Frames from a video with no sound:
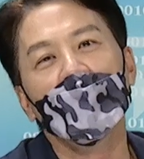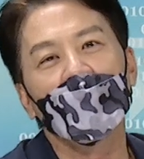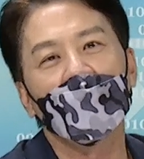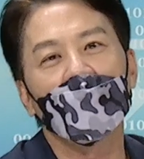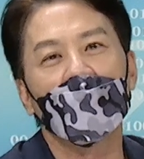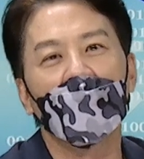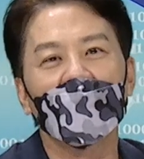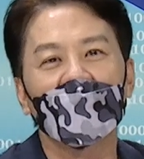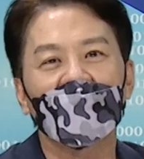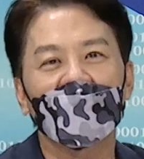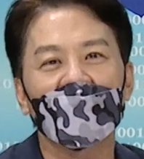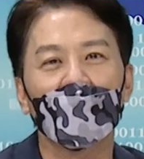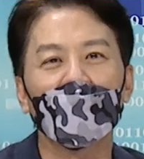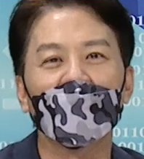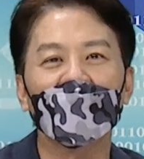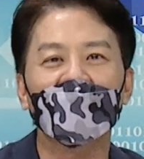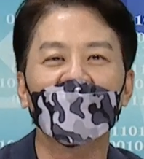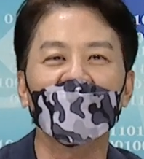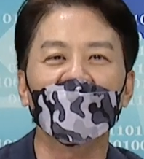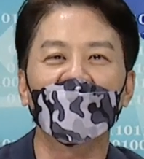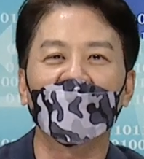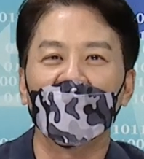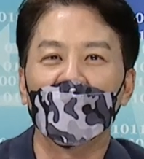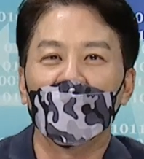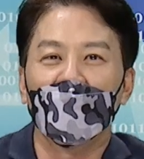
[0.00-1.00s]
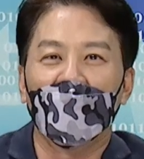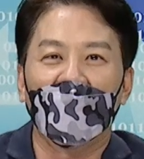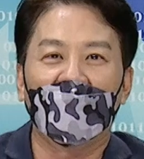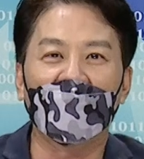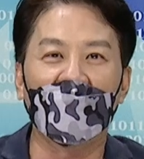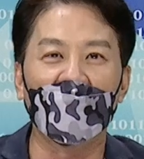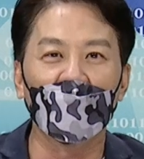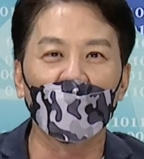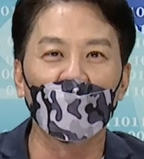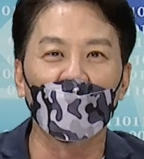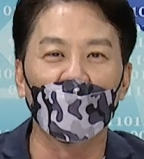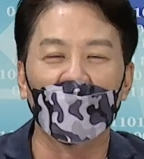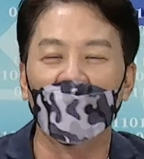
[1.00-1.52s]
各位，什么事情没
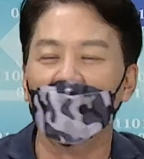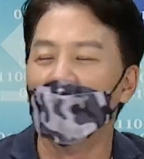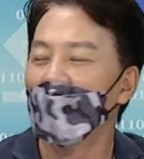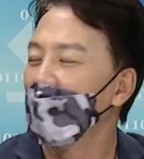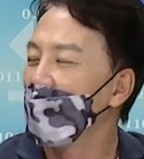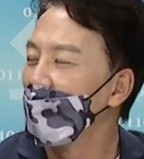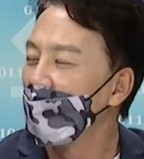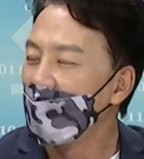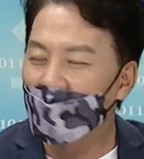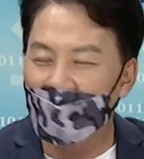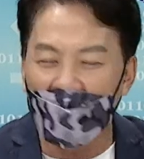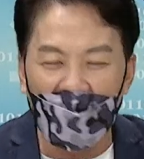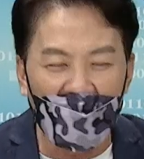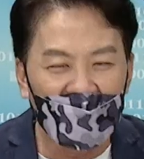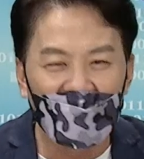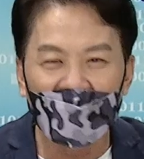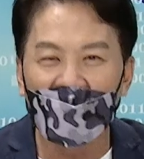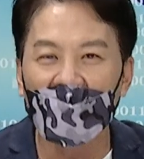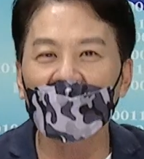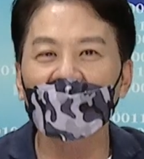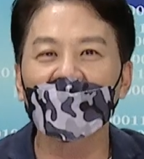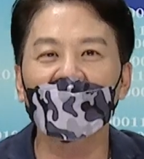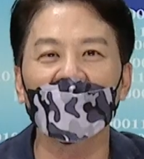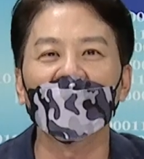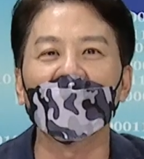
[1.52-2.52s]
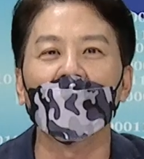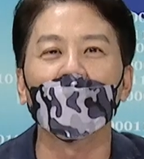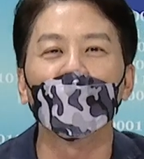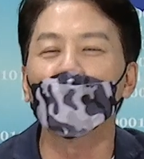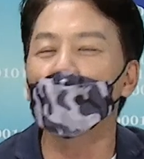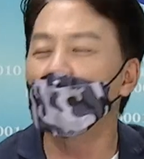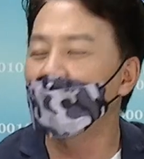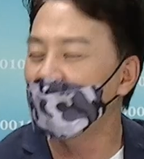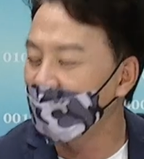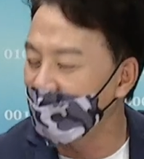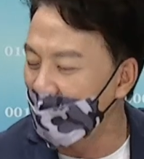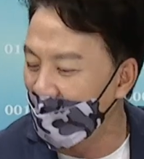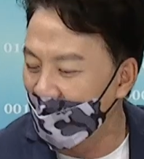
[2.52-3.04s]
看过？看到真的
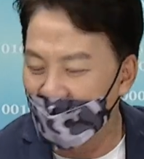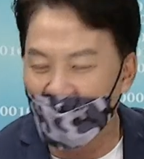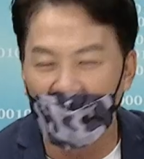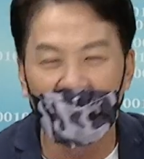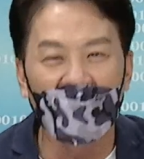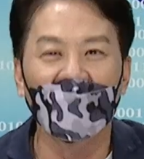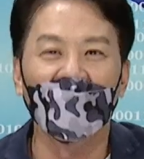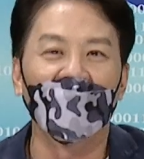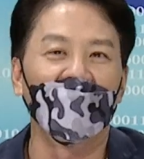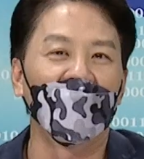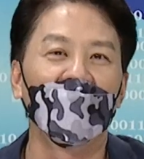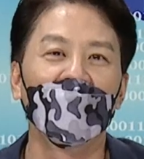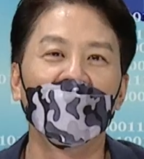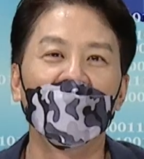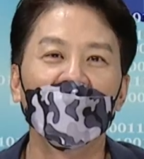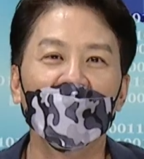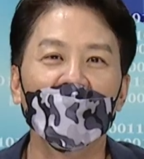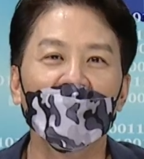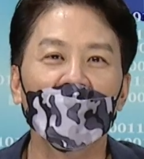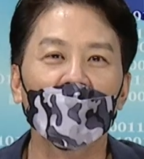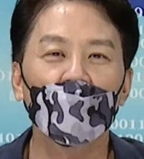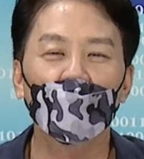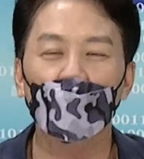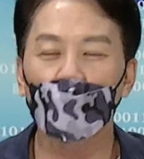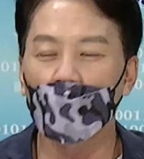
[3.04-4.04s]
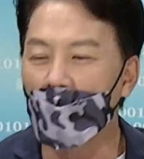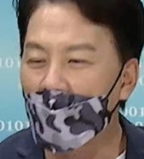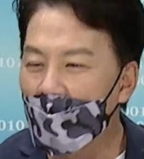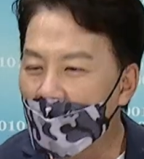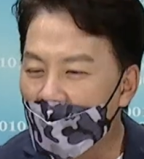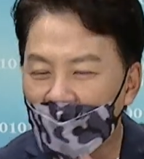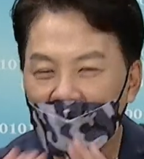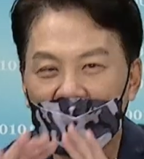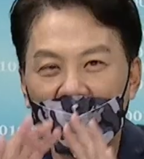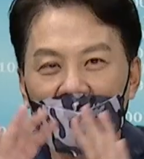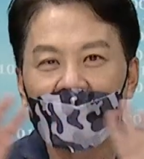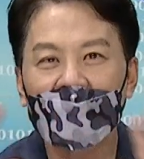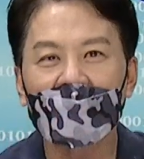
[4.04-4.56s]
不想看了。所
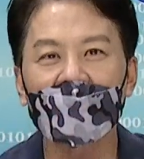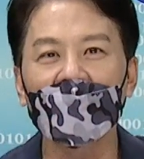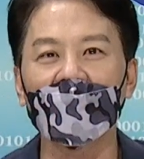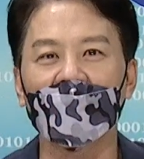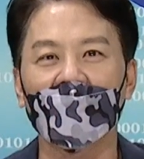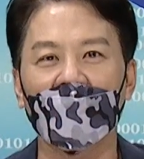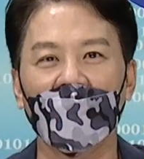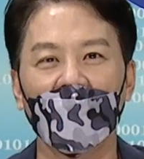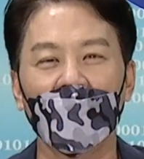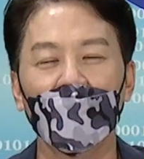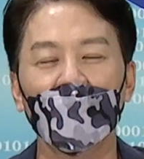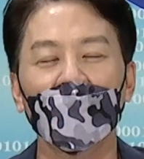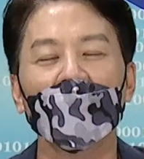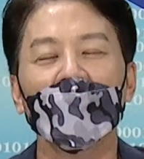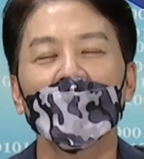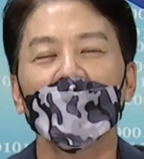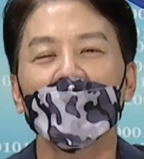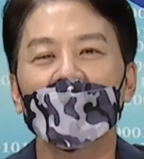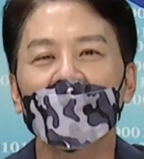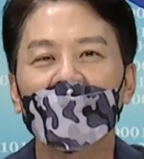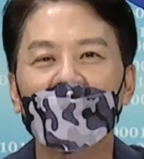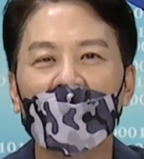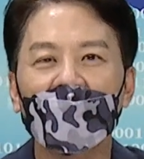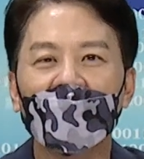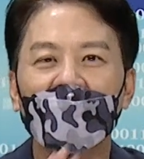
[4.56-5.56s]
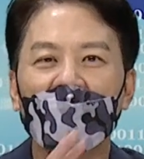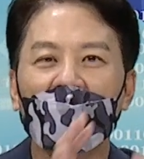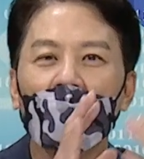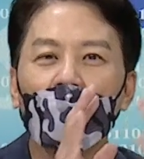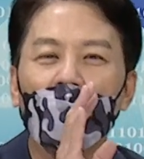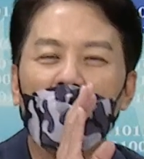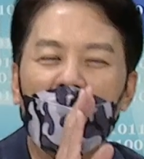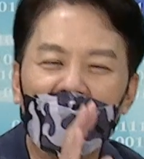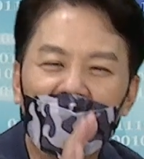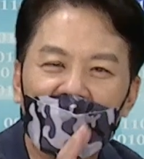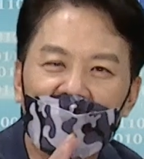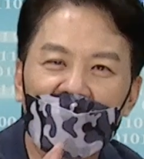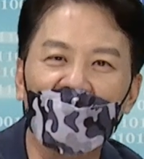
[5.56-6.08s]
有的事情，这些
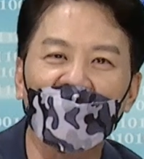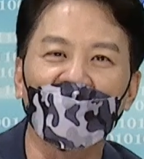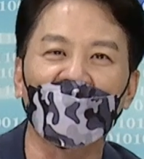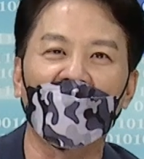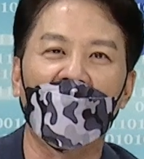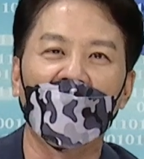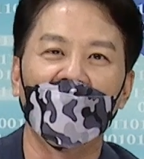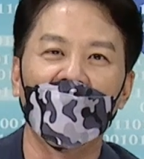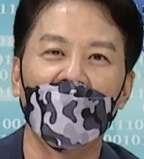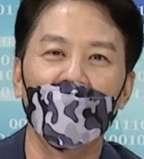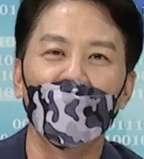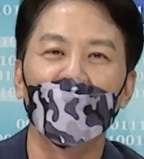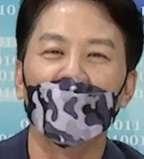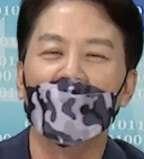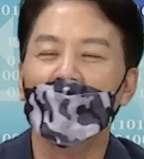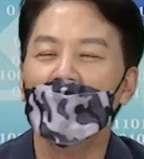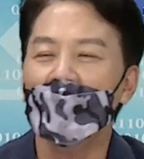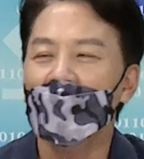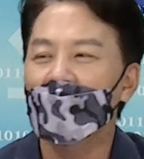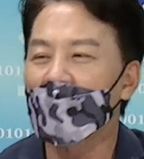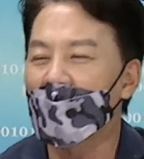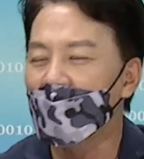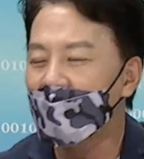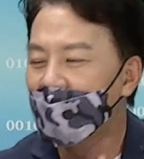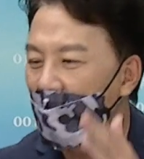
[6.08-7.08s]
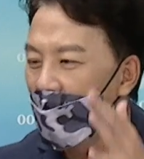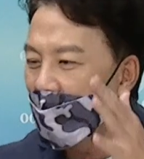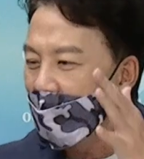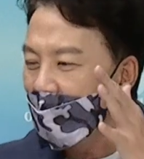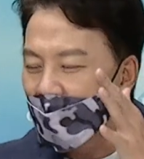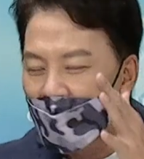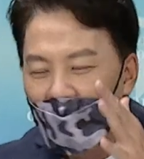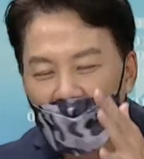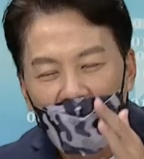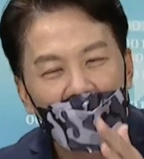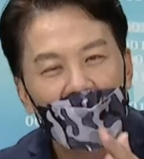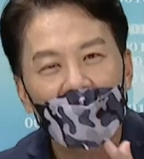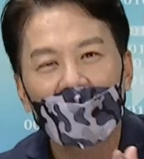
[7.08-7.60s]
外资法人，这些
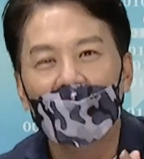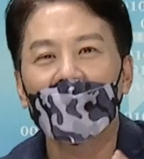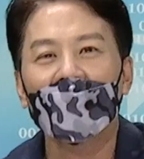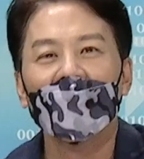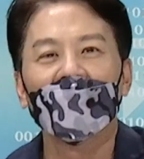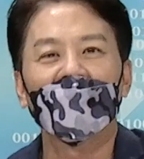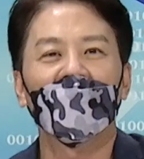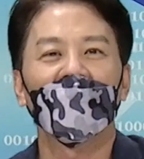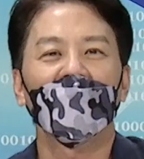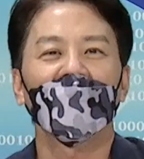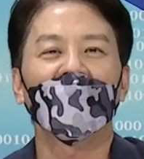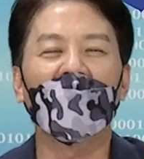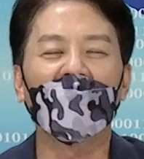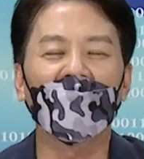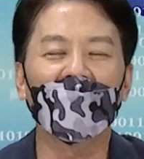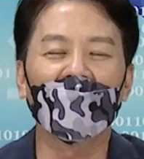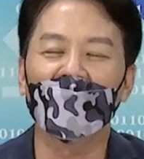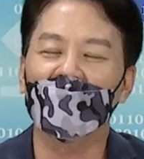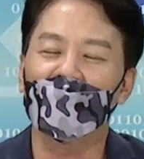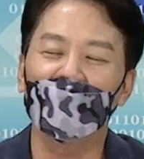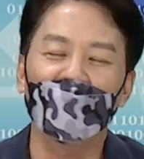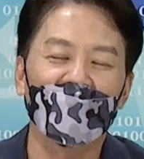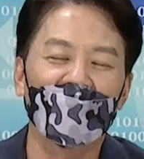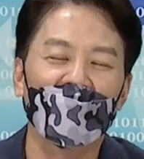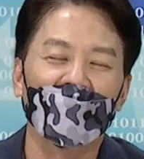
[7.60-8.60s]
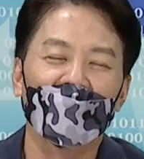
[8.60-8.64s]
其他的